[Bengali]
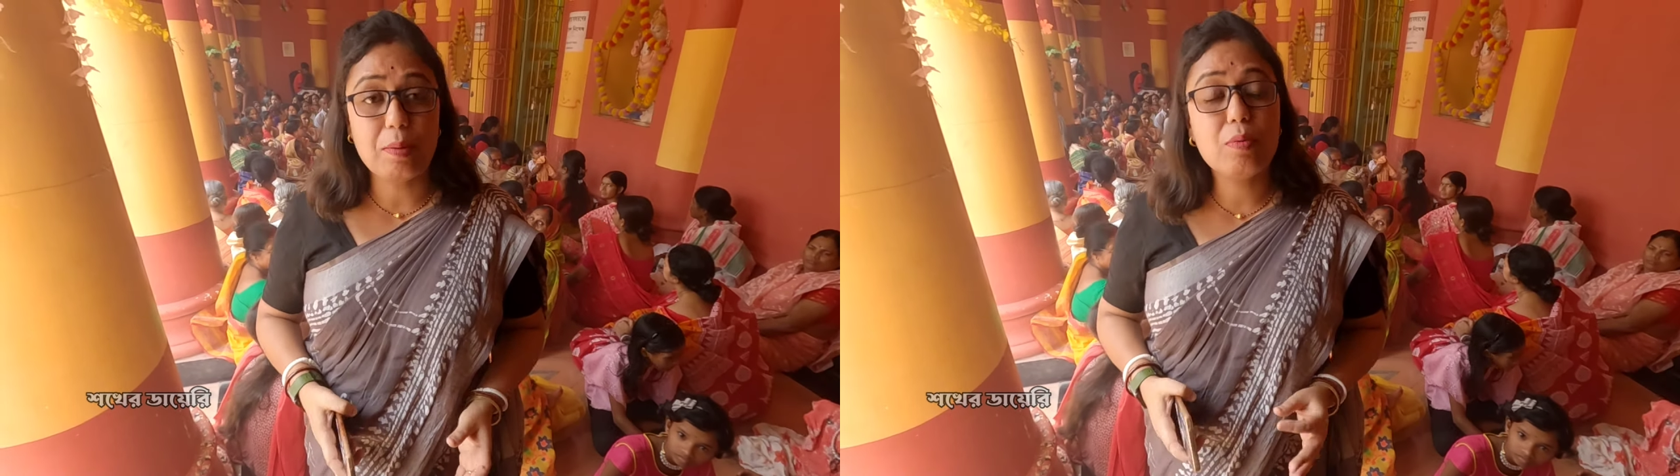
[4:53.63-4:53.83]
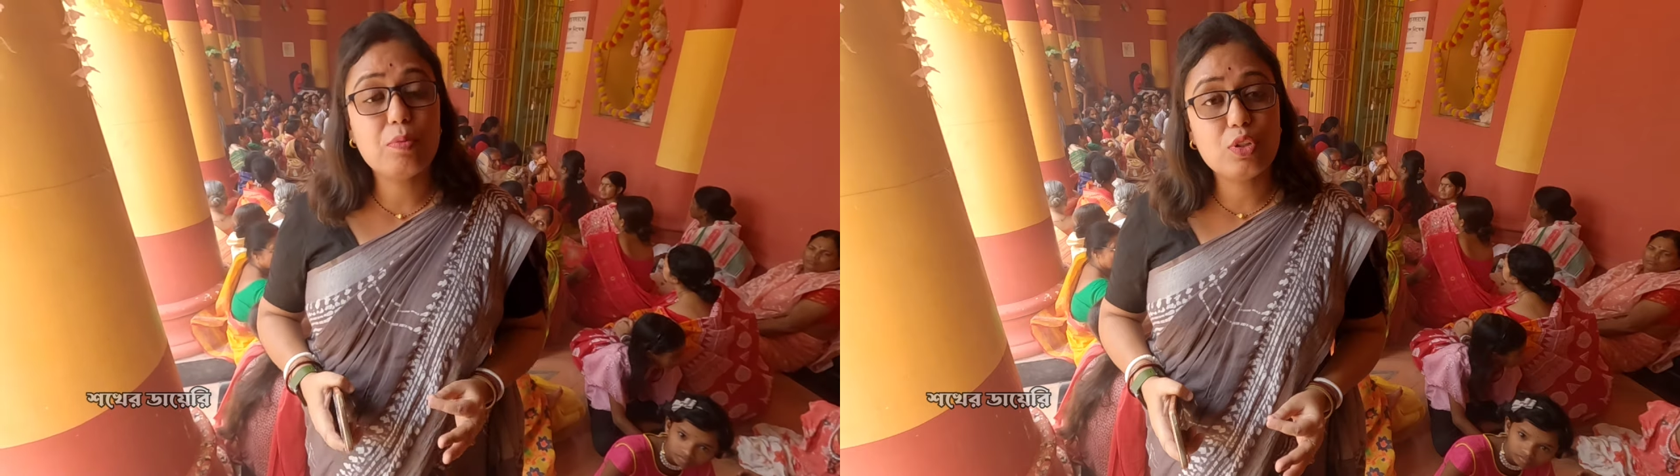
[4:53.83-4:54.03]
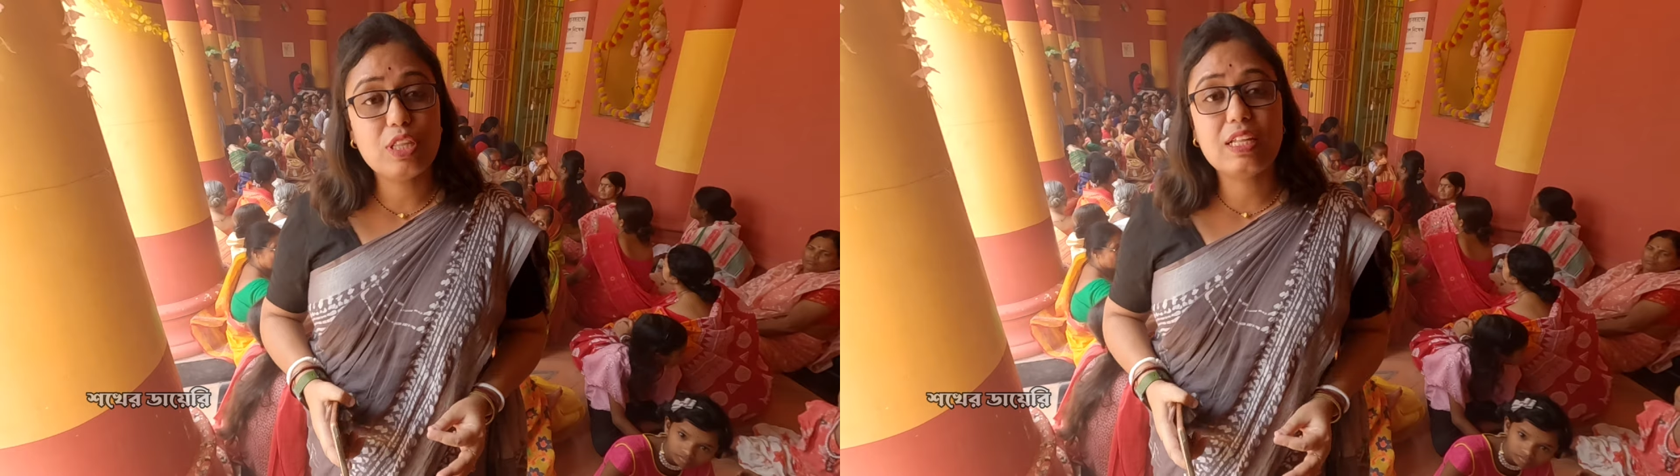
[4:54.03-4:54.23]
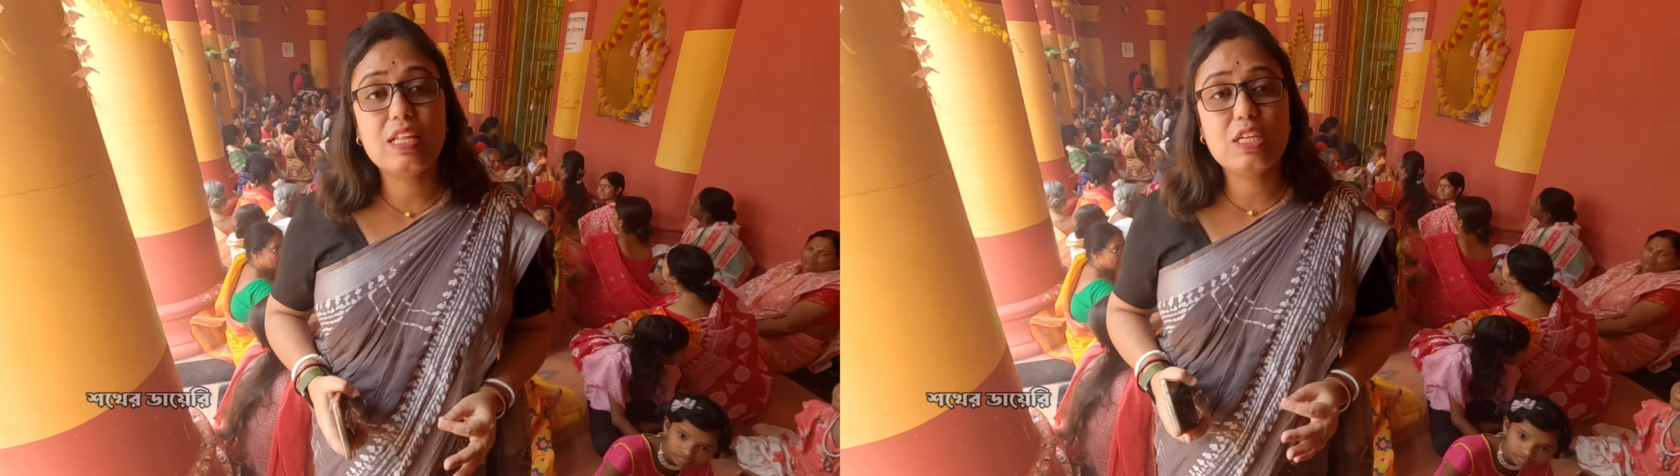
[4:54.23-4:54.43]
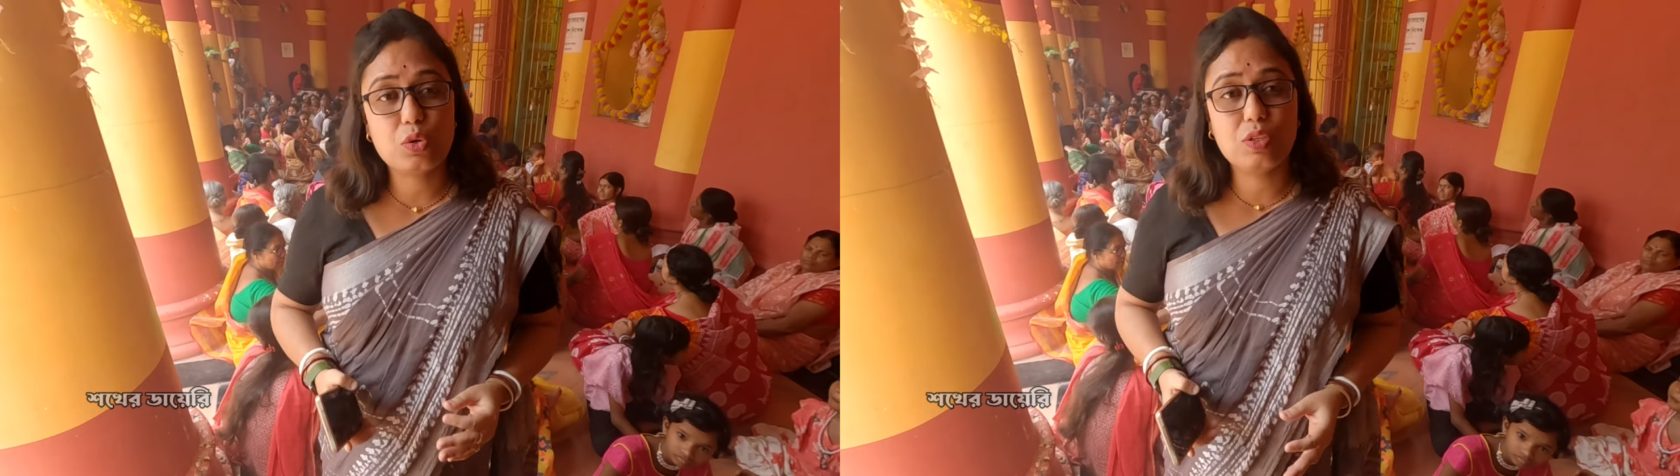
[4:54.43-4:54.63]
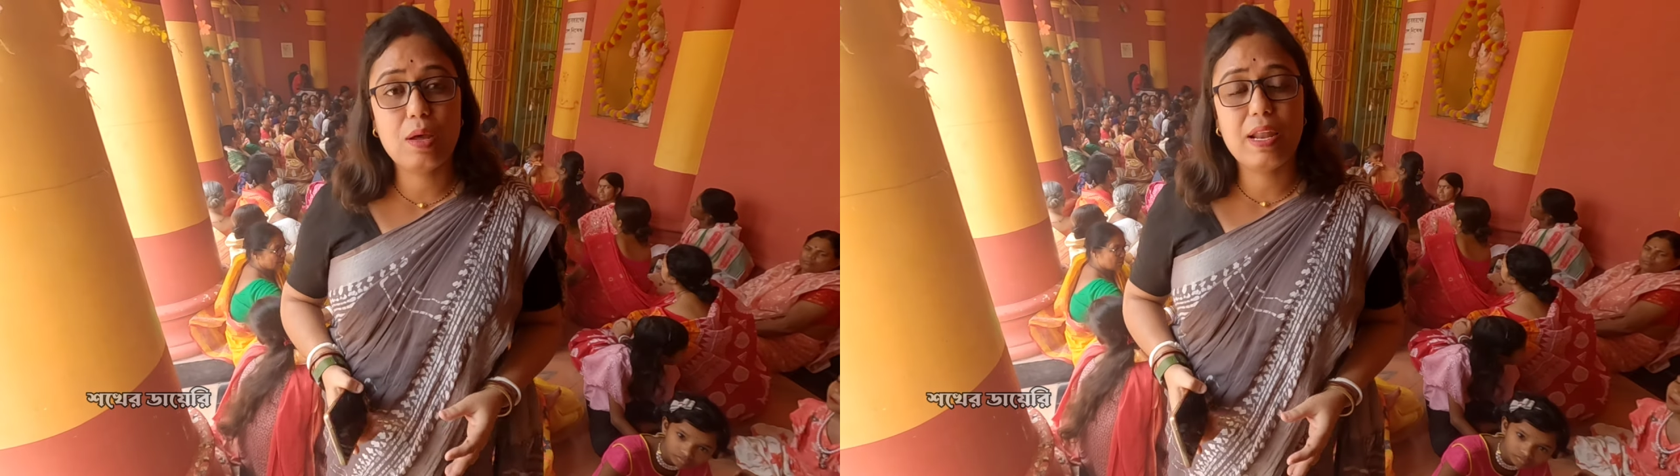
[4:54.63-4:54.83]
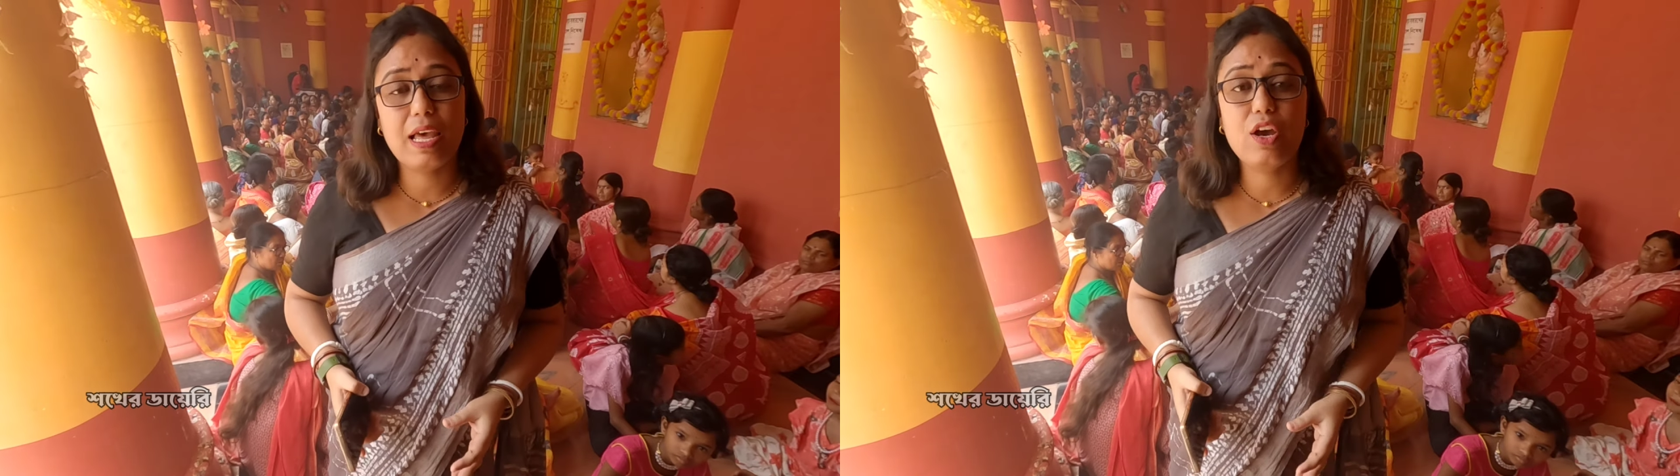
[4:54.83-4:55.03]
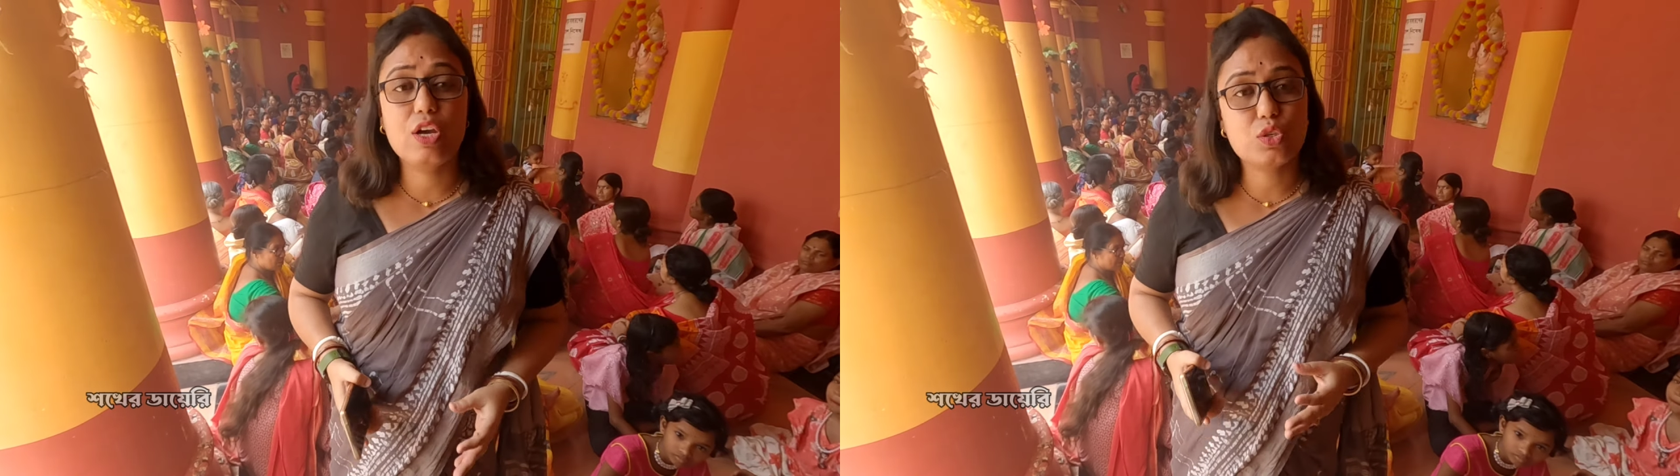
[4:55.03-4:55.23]
এবং প্রত্যেক দিন
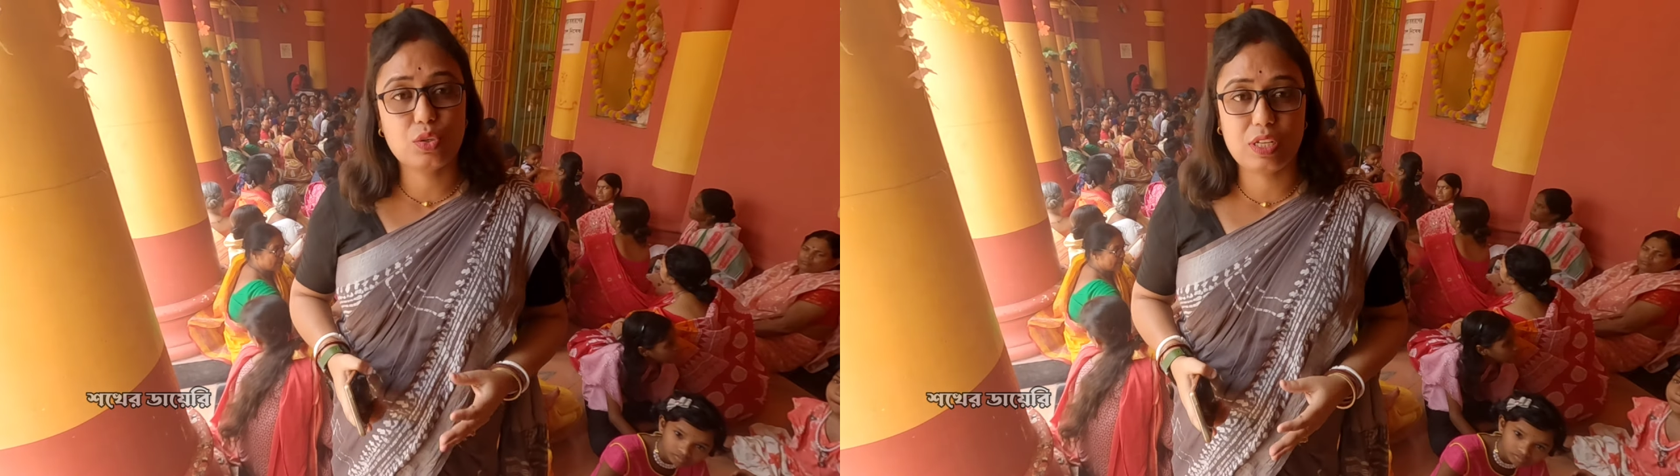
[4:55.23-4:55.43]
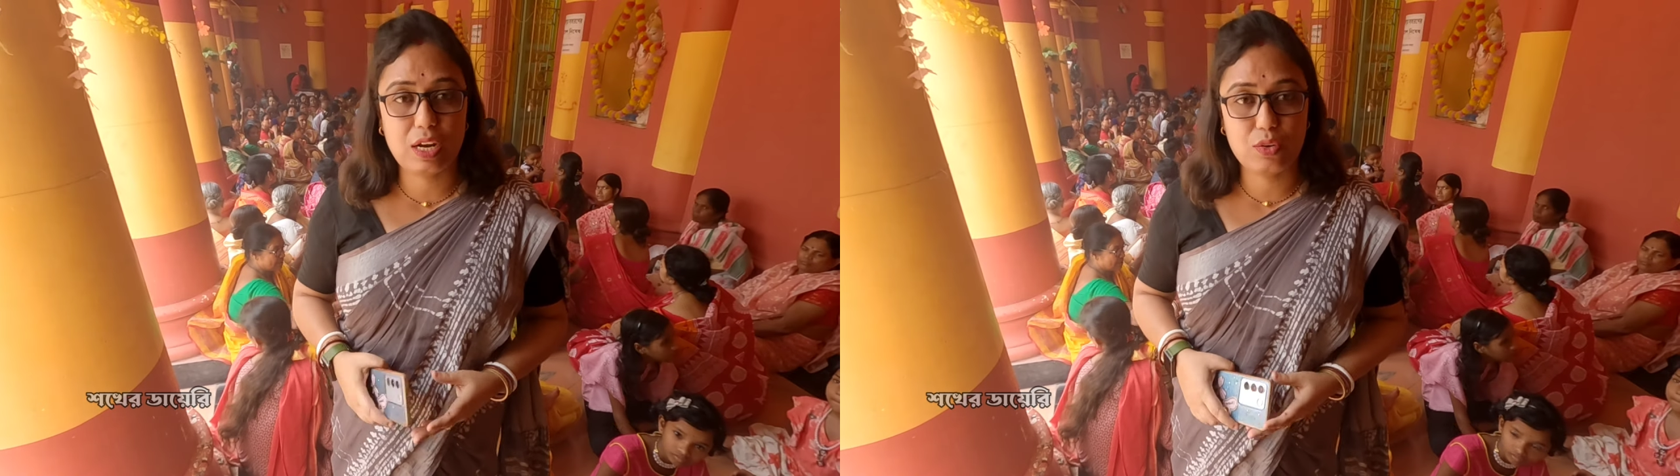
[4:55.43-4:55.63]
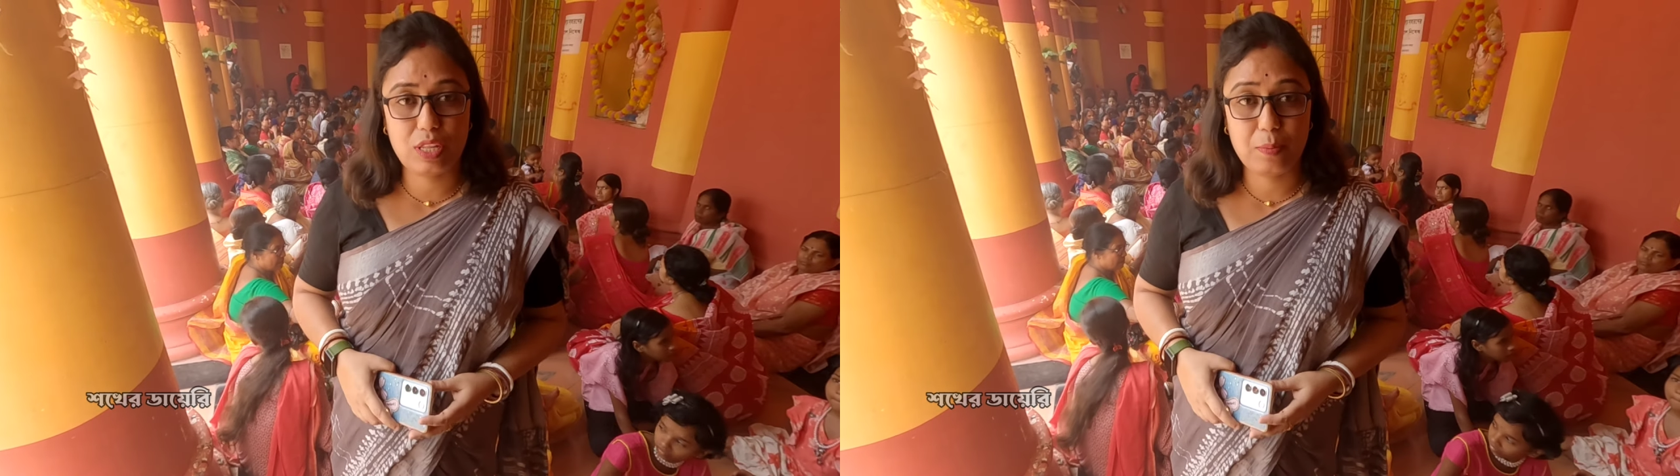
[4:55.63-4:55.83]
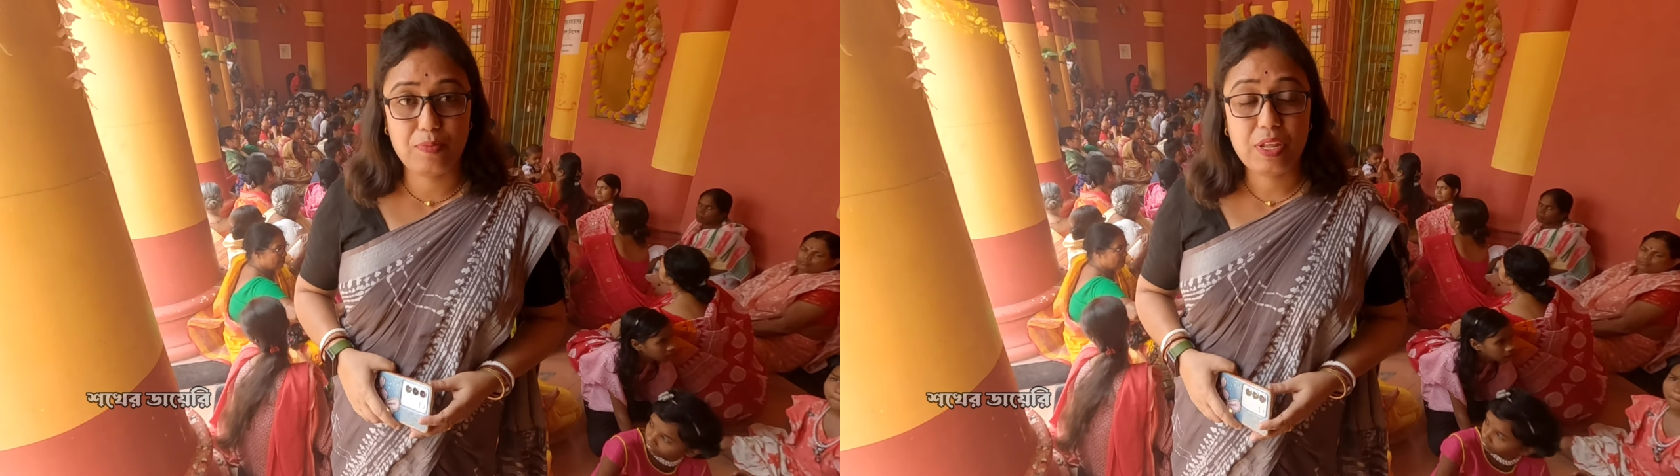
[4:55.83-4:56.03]
সন্ধ্যাবেলায় হয় সন্ধ্যা আরতি